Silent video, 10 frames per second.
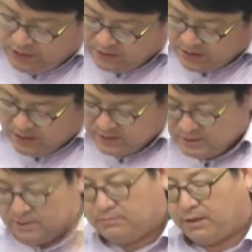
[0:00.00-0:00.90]

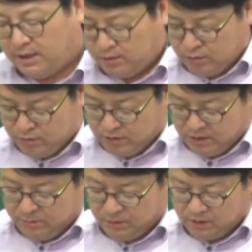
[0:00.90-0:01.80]
자신을 매도인이라
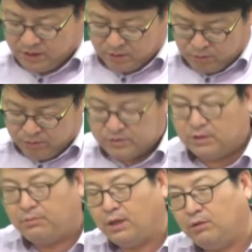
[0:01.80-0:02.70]
의 병에게
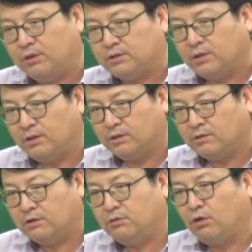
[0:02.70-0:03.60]
토지를 매도했어요.
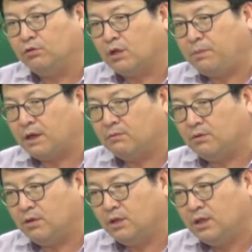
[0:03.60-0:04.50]
그럼 이거 어떻게 팔아먹은
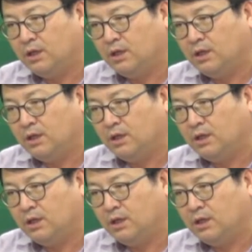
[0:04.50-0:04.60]
거예요?